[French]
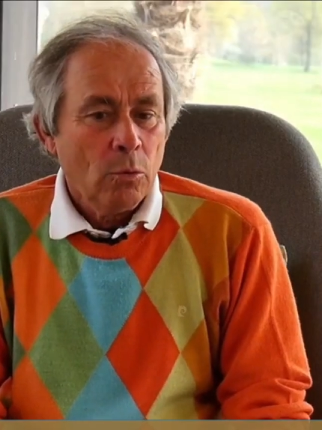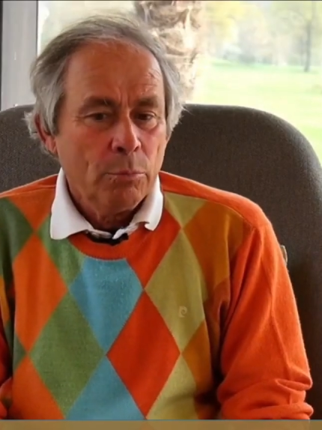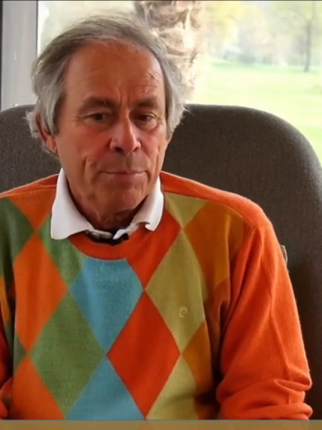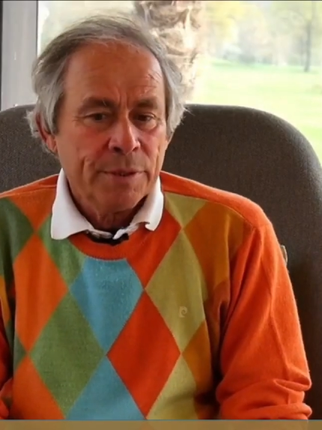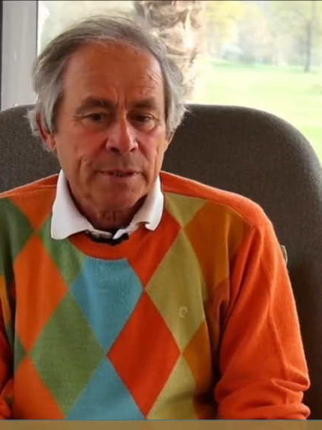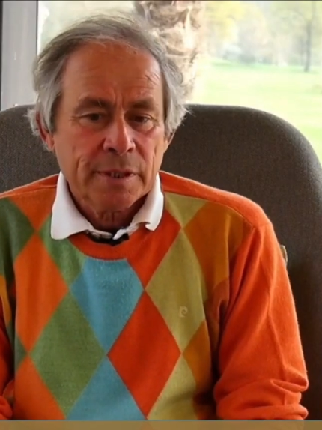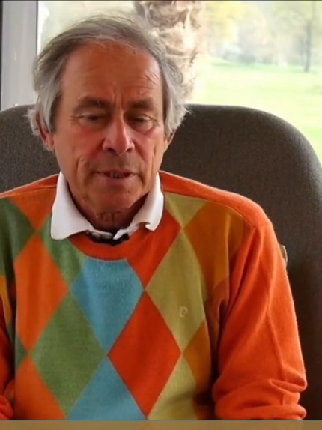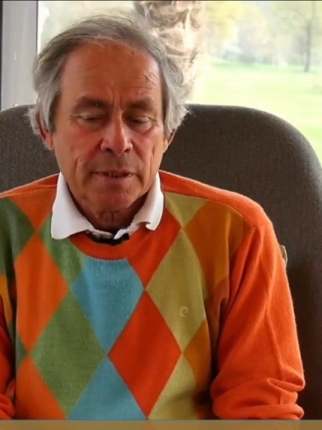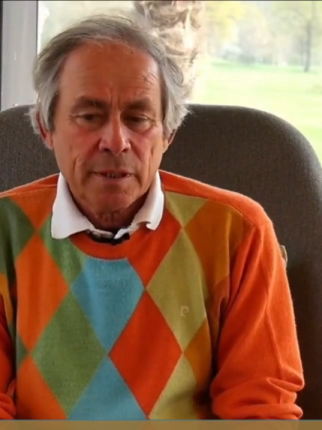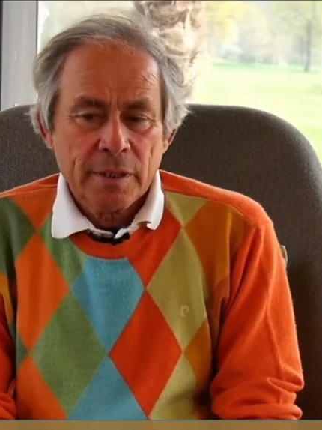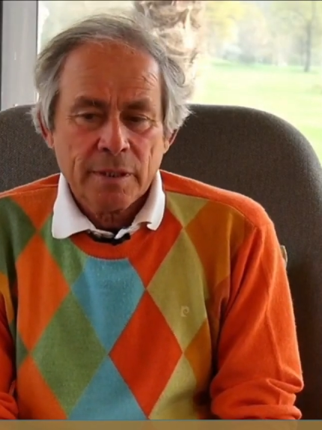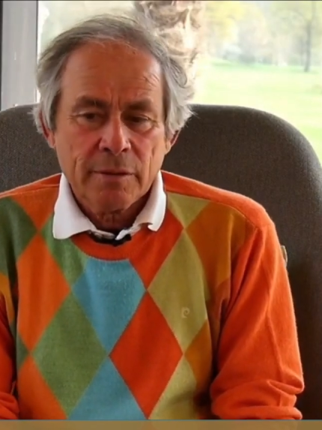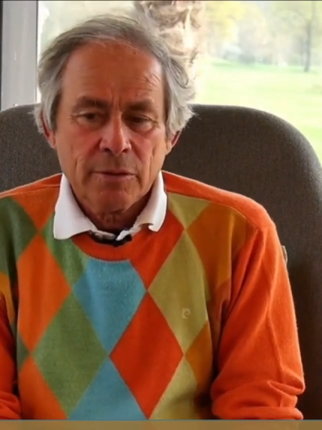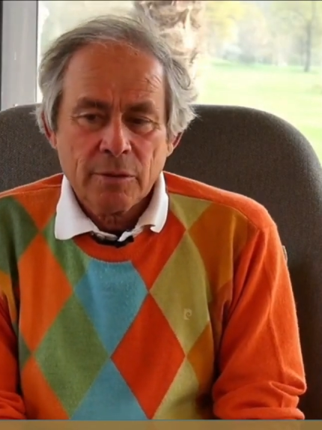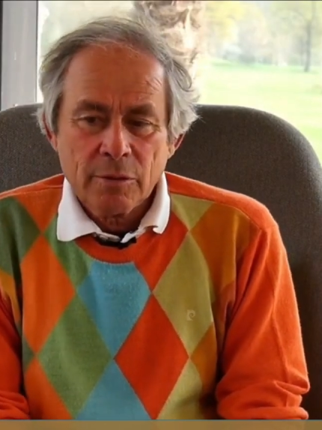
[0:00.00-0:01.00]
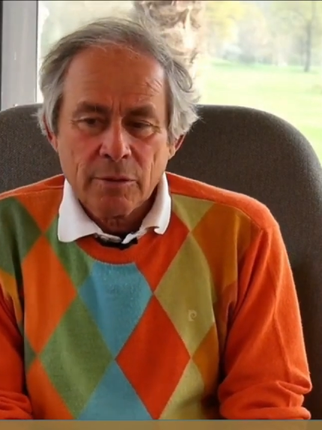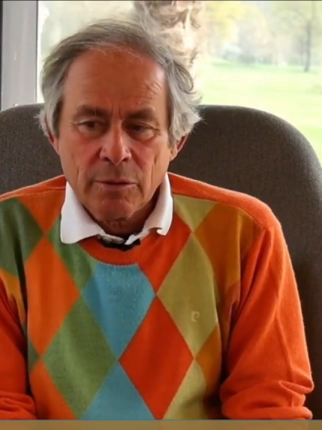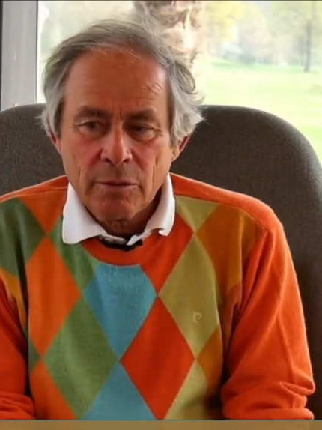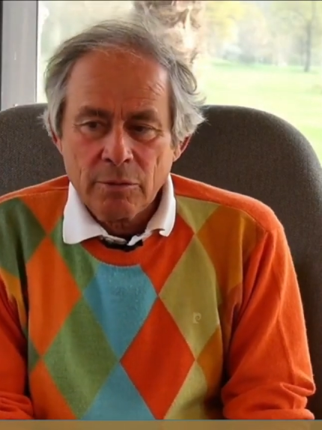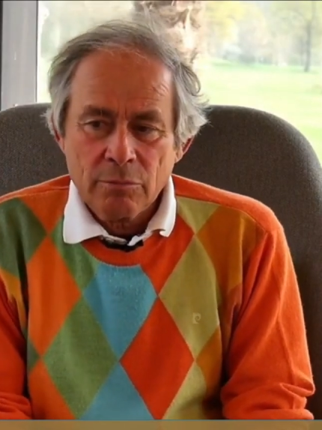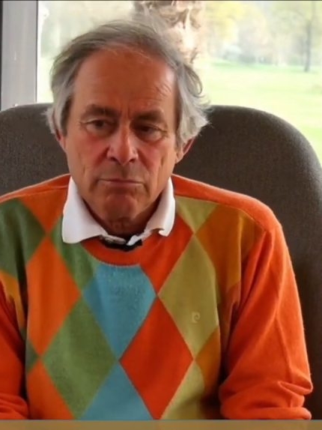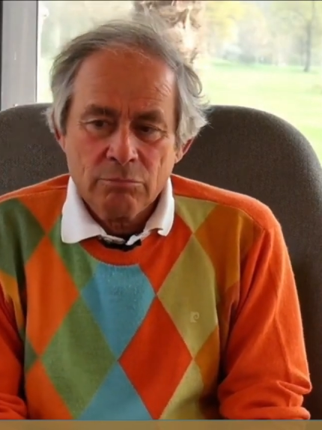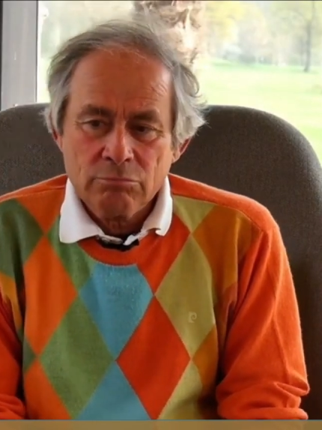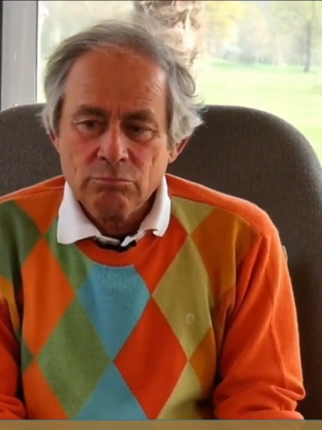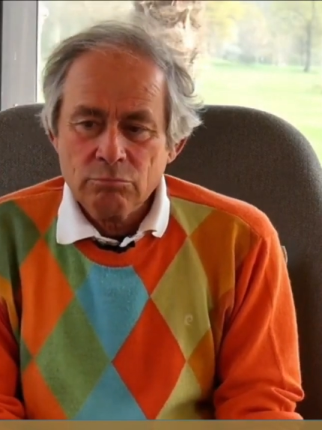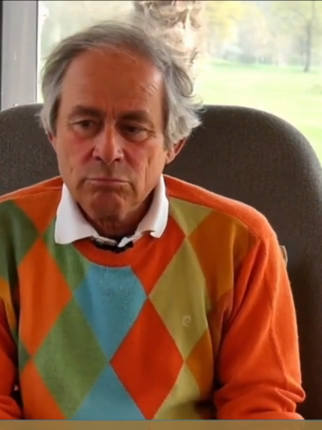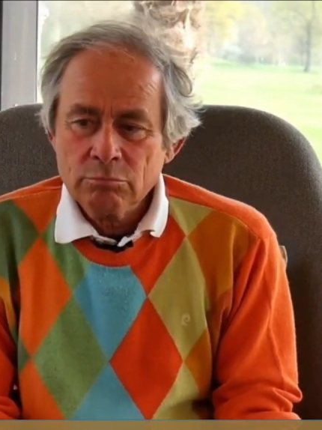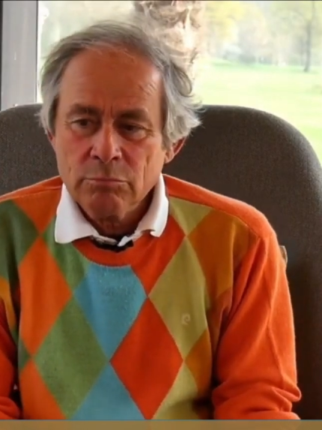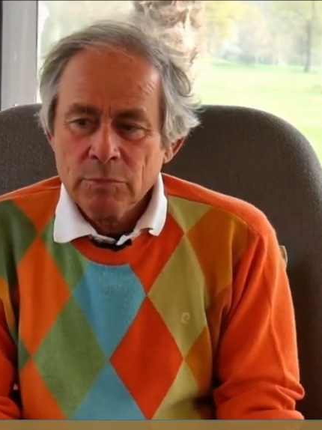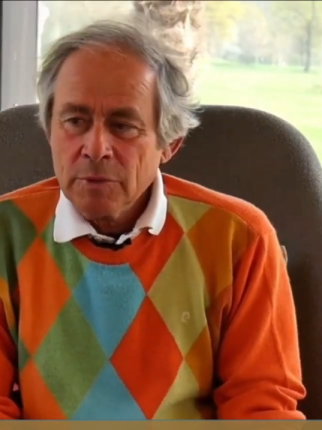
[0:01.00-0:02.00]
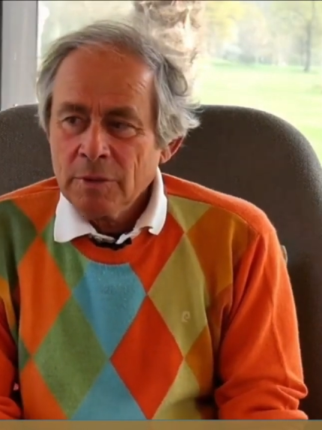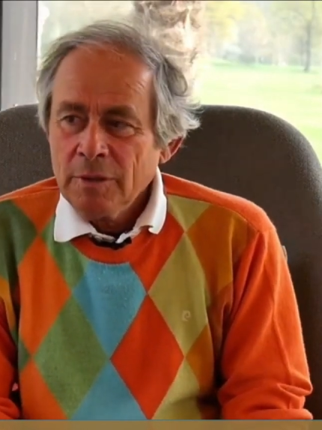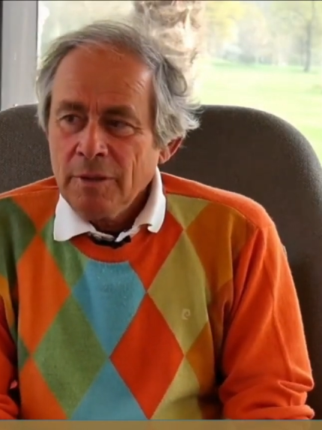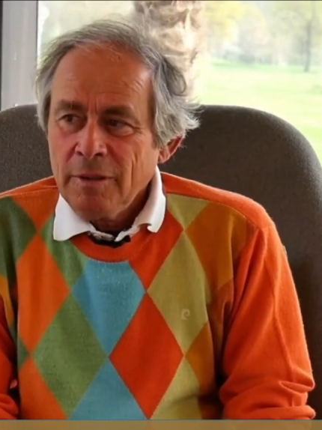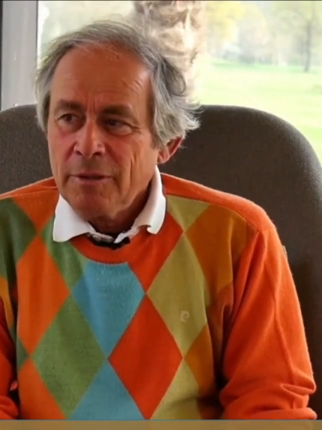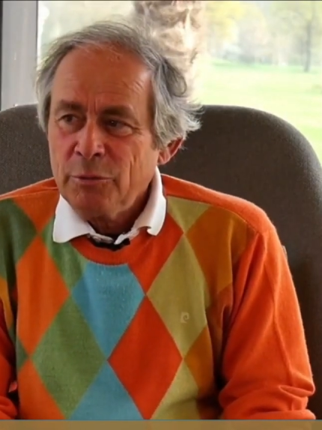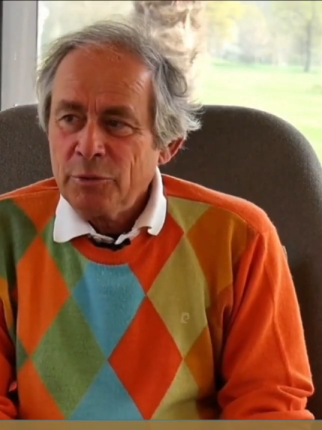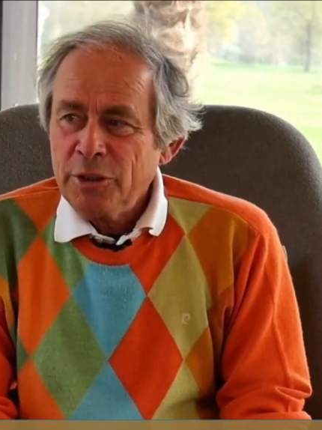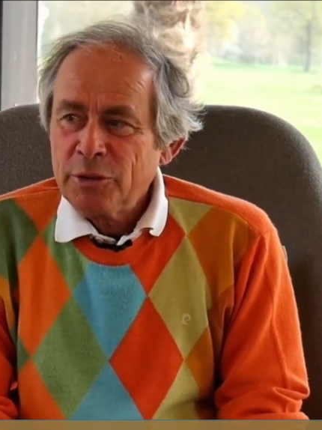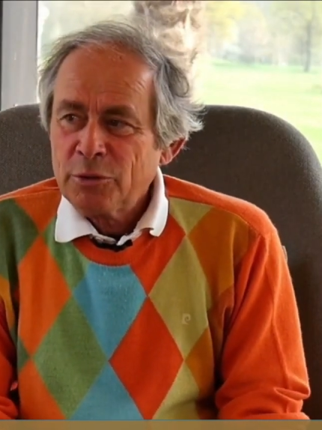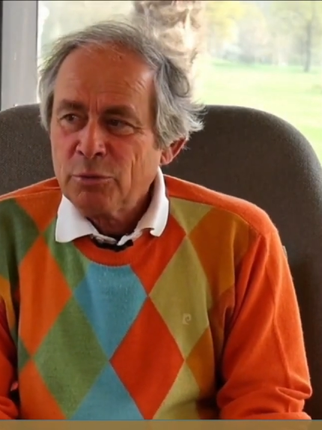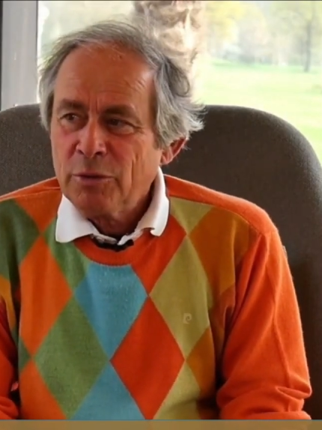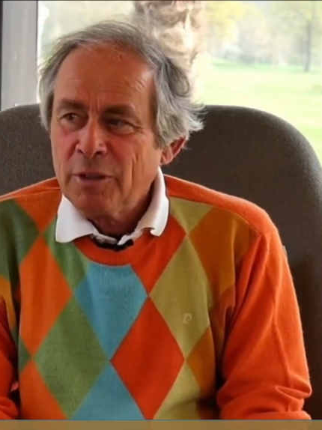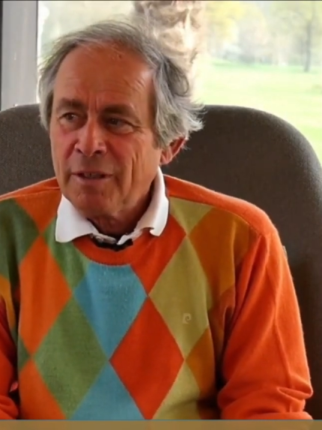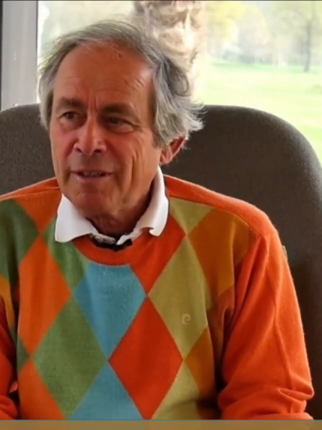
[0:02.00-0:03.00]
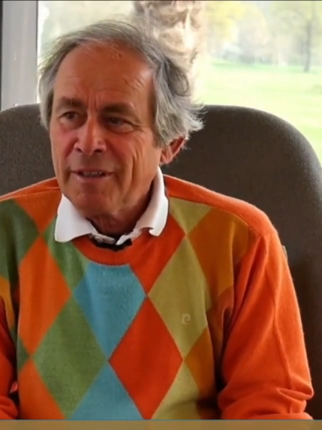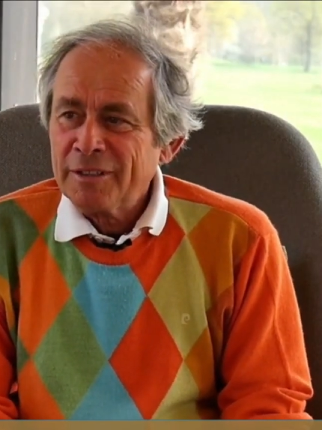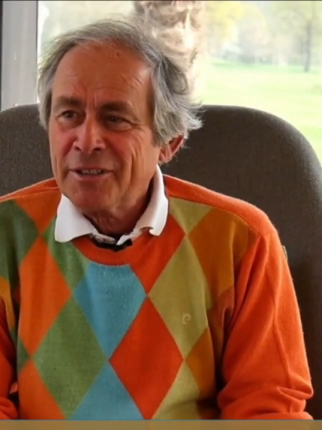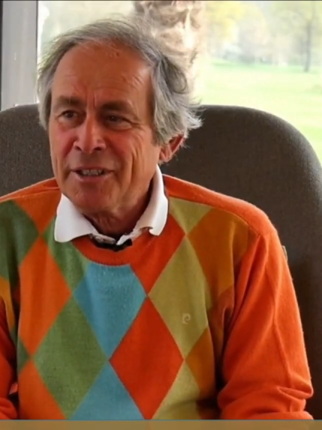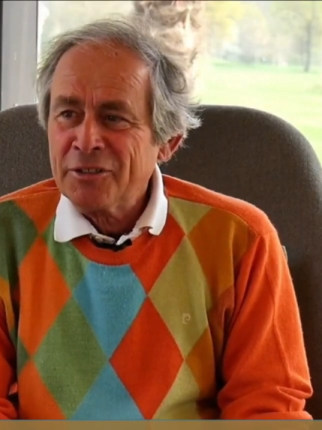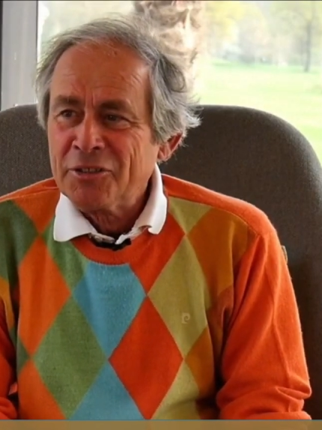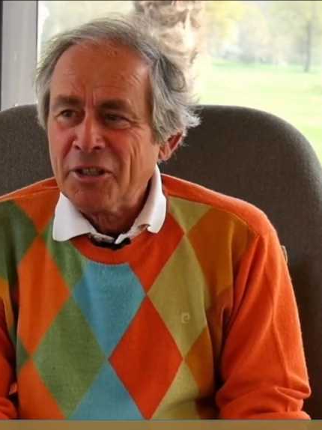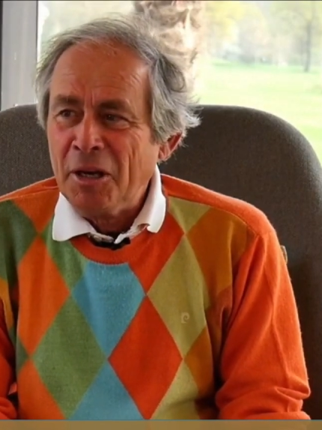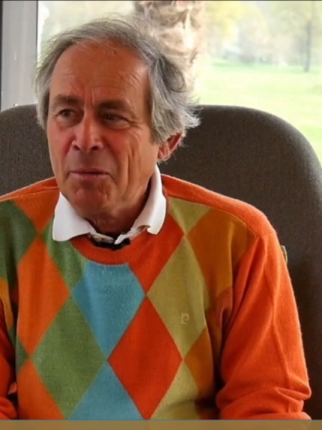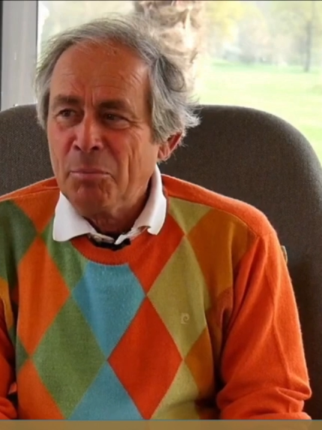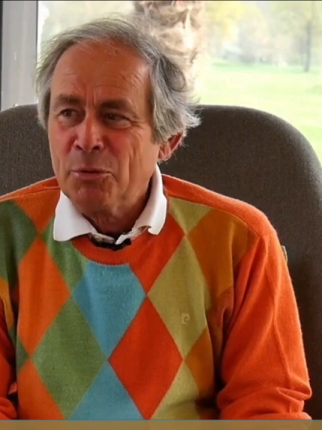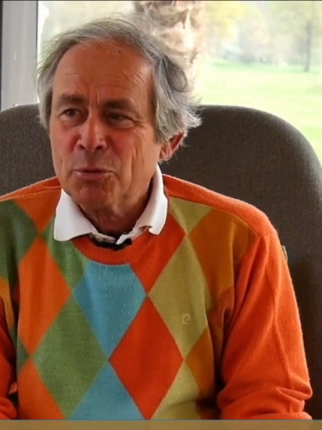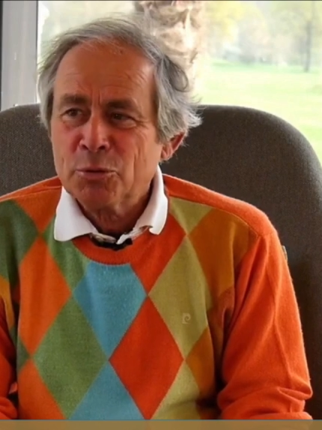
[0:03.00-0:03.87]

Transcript: C'était euh, une histoire assez simple.